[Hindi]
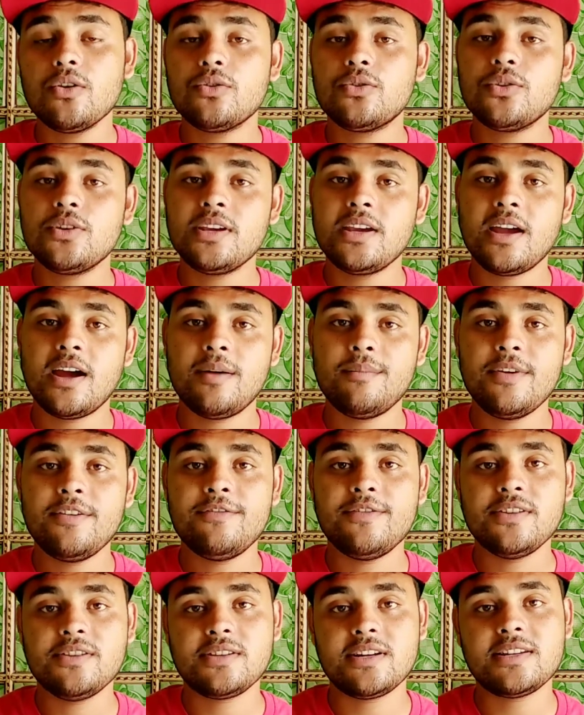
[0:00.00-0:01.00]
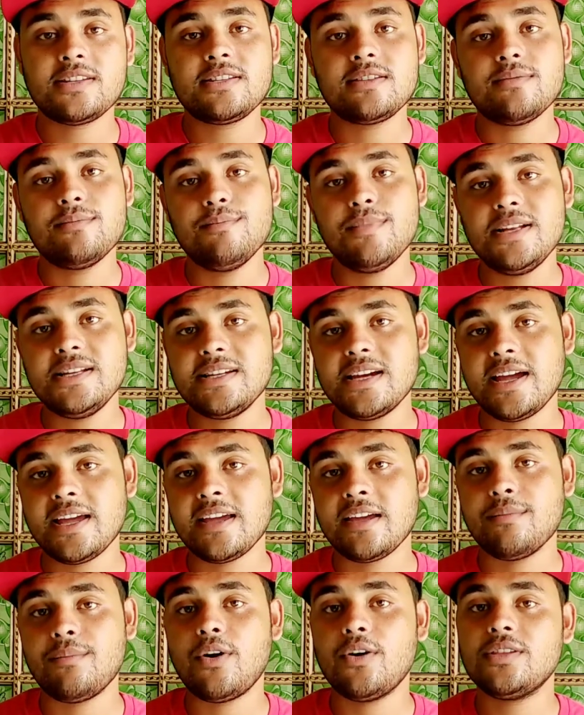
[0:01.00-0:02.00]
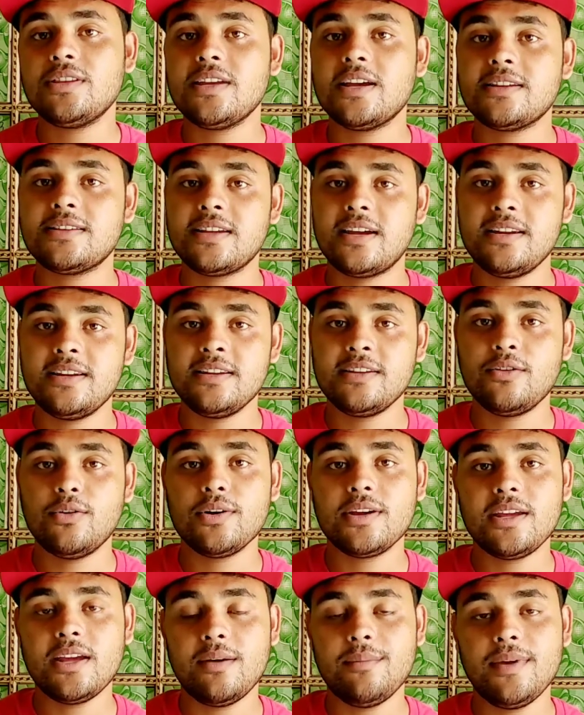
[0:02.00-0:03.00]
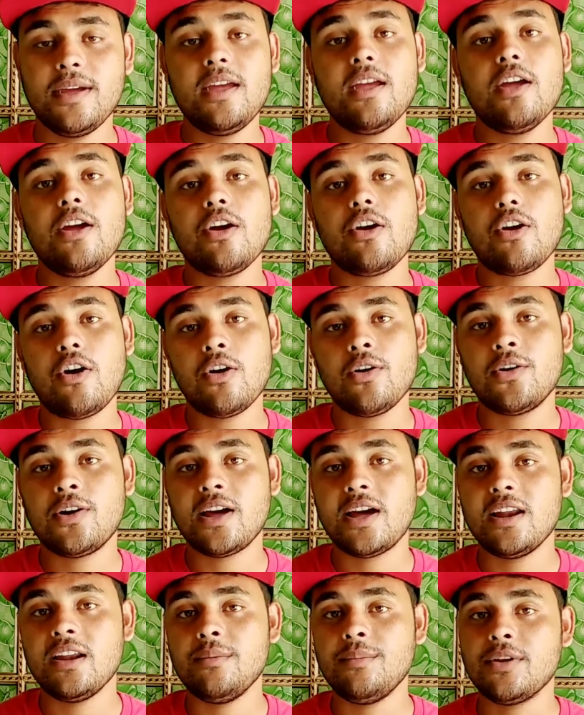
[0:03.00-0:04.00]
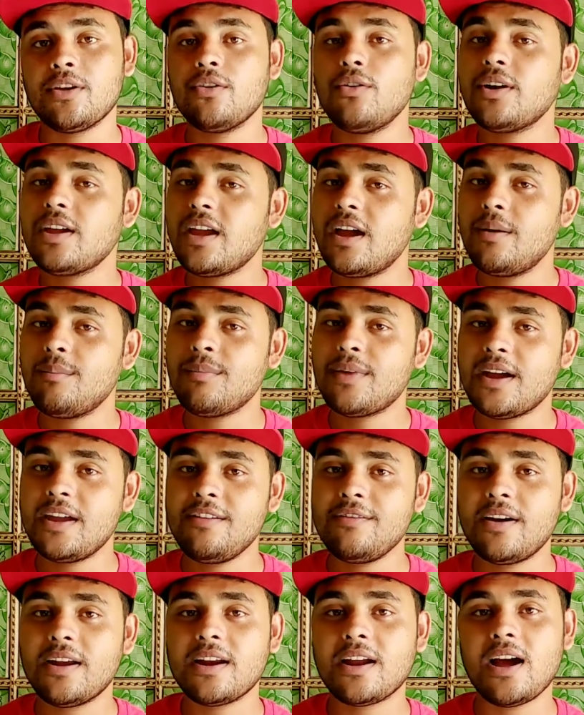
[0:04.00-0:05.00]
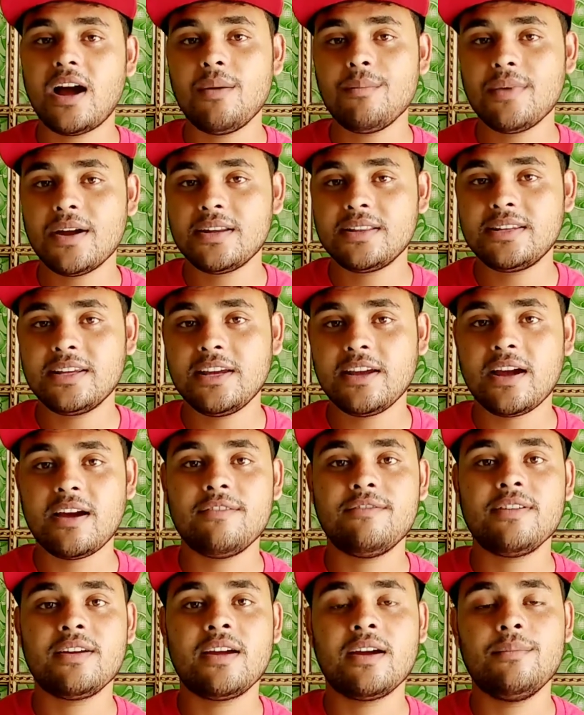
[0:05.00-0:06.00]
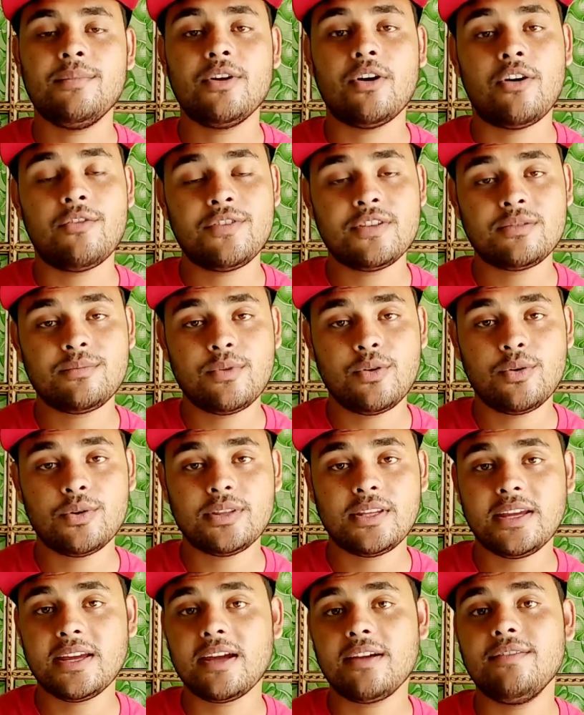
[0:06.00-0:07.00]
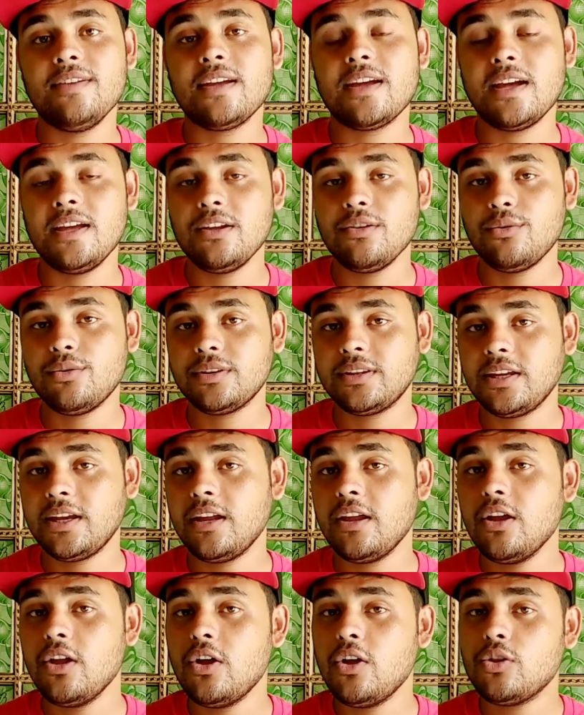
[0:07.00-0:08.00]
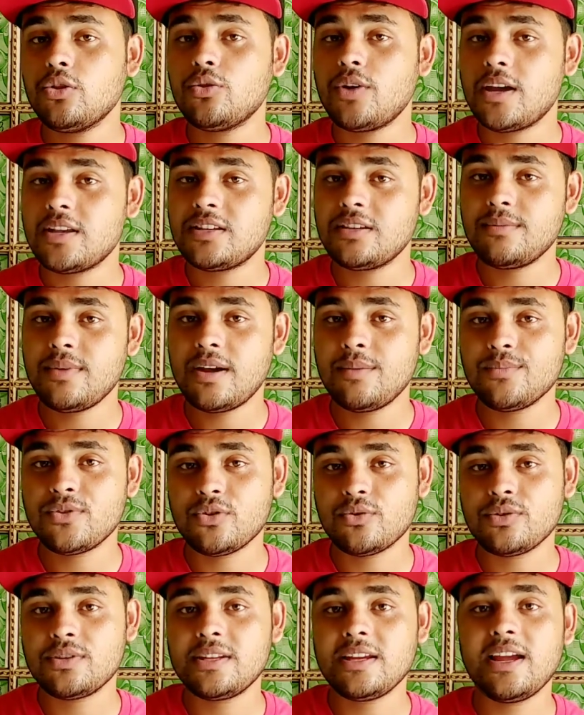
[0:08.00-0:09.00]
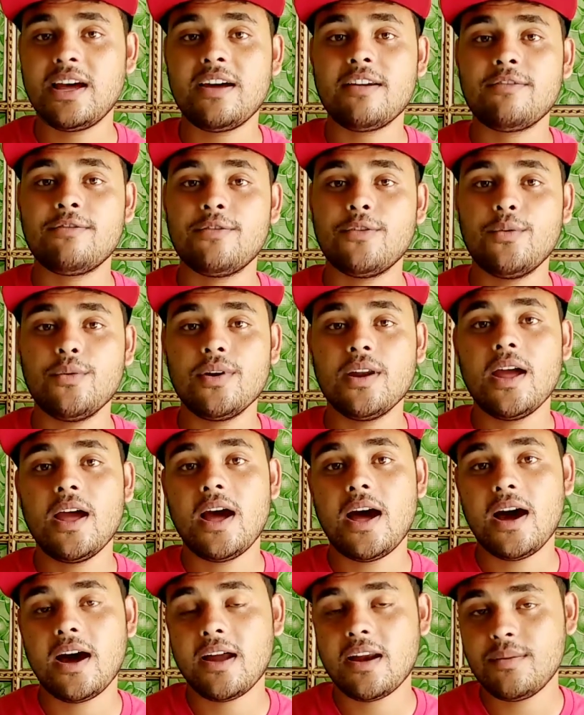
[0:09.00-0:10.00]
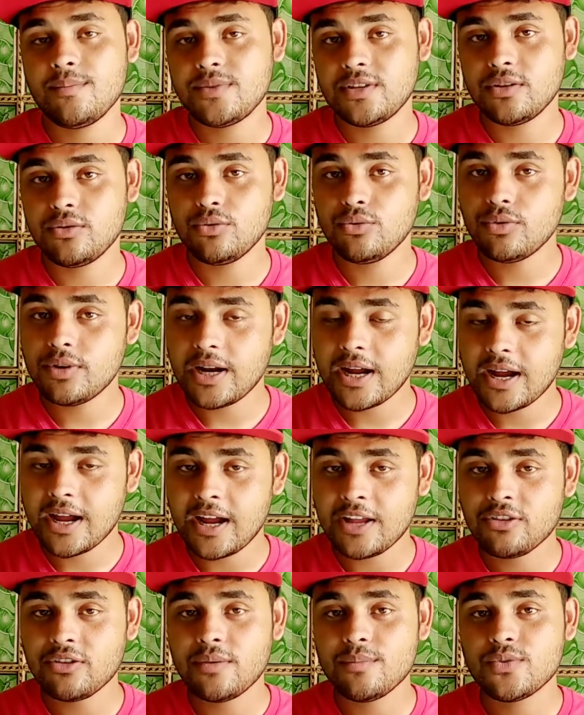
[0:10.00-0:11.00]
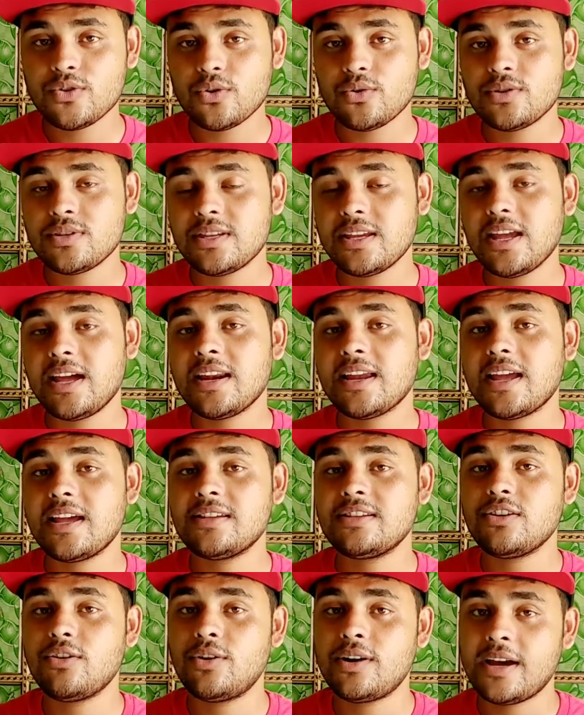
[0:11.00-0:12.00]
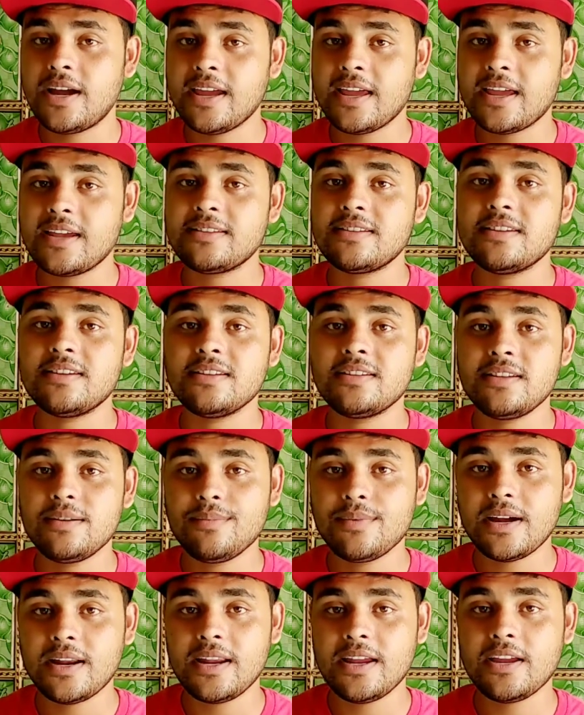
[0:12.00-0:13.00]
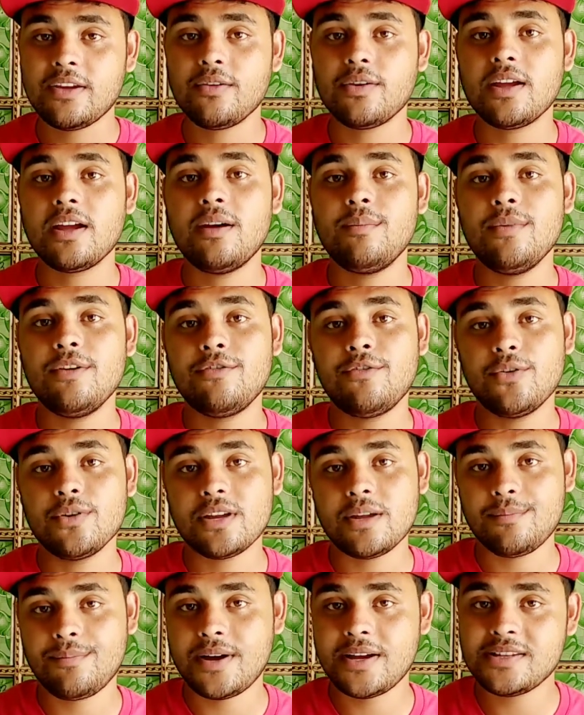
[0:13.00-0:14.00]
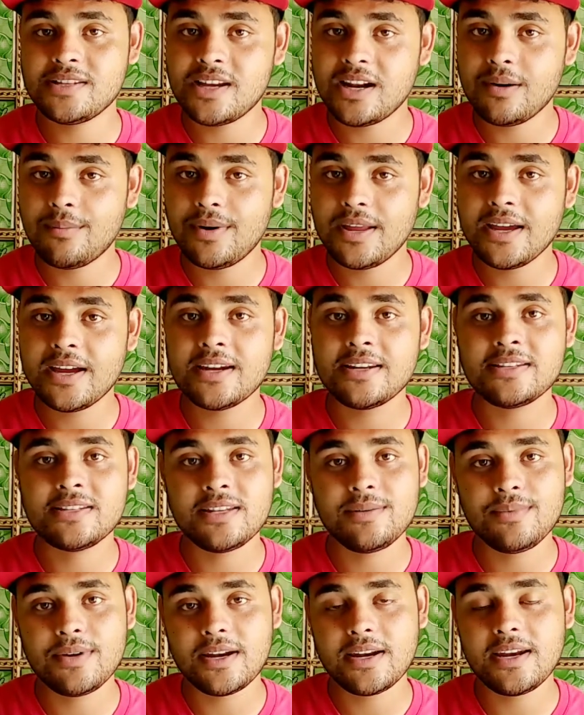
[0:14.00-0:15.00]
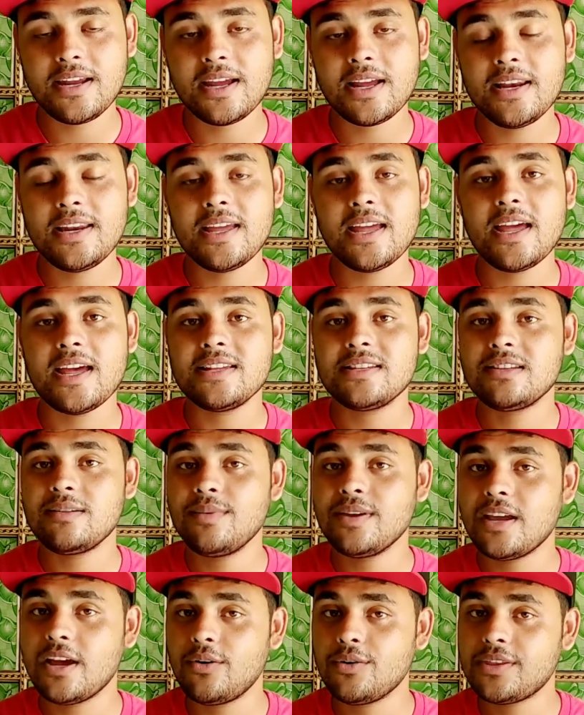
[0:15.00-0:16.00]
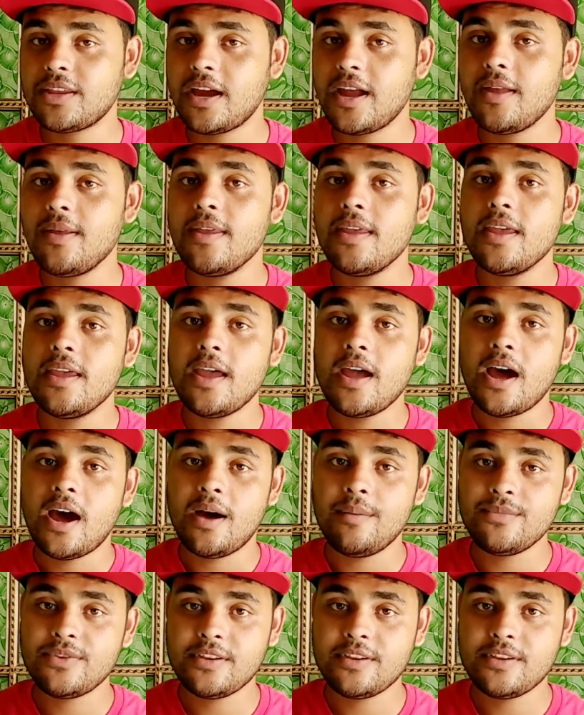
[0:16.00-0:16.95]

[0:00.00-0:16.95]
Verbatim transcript: तो ये हमें फीचर्स मिल जाएंगे बहुत ही आसानी होगी हमें कॉल उठाने में क्योंकि हम कई बार काम करते हैं कभी कभी ऑफिस में होते हैं कभी कहीं होते हैं तो ऐसे में हम सोचते हैं यार फ़ोन अगर हमसे दूर रखा है तो हम सोचते हैं यार कैसे उठाएं कैसे रिसीव करें क्योंकि हमें फ़ोन के पास जाना पड़ेगा रिसीव करने के लिए ऐसे में क्या होता है हम